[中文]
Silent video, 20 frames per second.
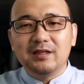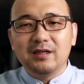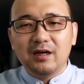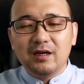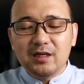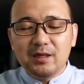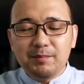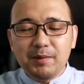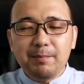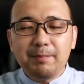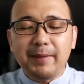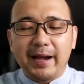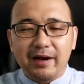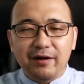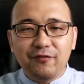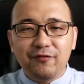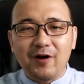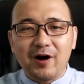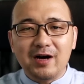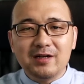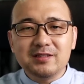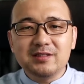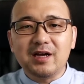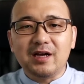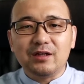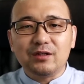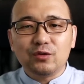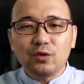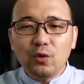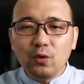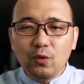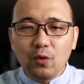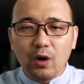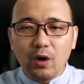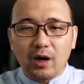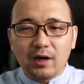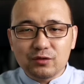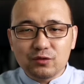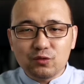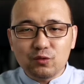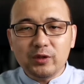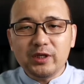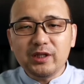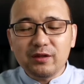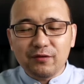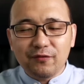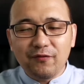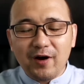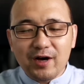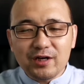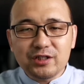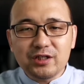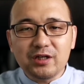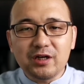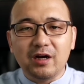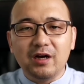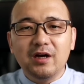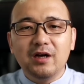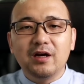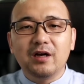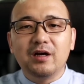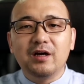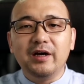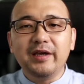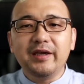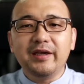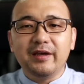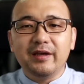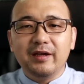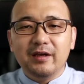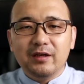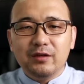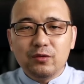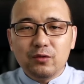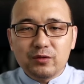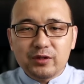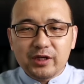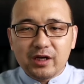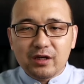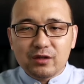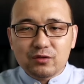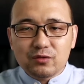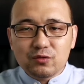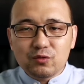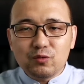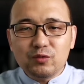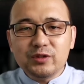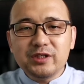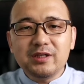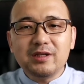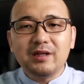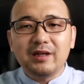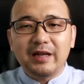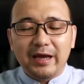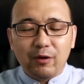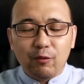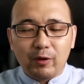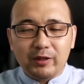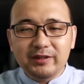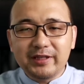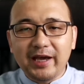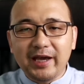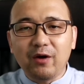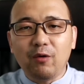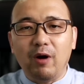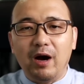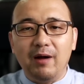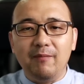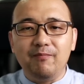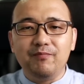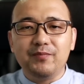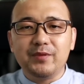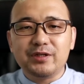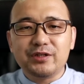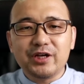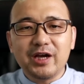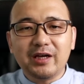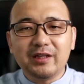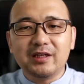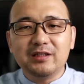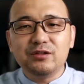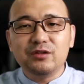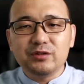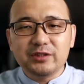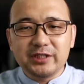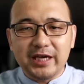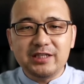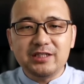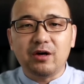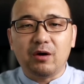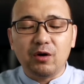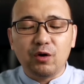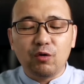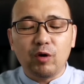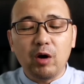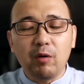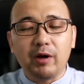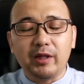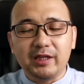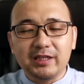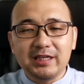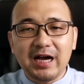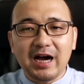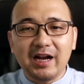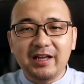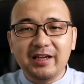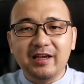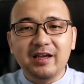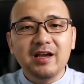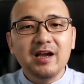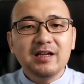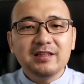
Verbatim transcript: 人们买了房子，通过租赁的方式可以用这个租金来还贷款，这样呢就减小了还款的压力。